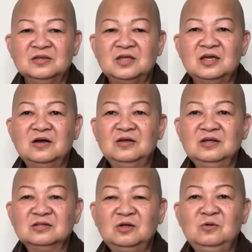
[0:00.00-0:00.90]
thì coi
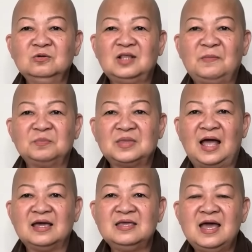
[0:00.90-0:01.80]
như tu tập
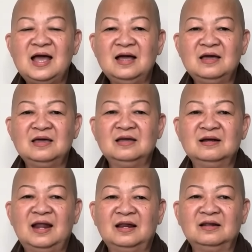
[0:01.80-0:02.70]
tại gia
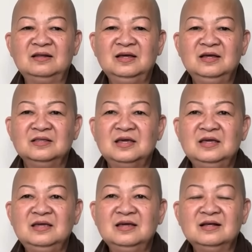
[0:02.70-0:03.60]
hiền lành,
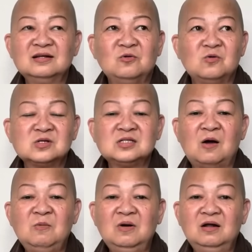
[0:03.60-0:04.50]
thì á, cuộc
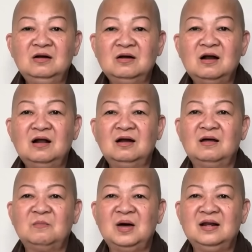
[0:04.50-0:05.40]
sống á, nó rất
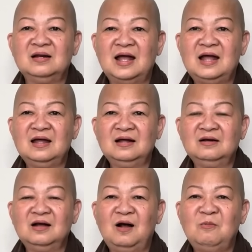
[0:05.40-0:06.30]
là bình
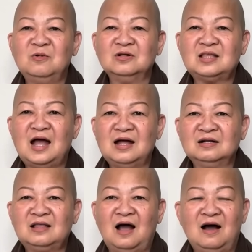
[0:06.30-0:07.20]
an, nó không có
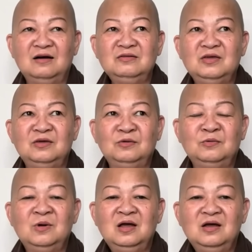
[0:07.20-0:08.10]
than thở nhiều.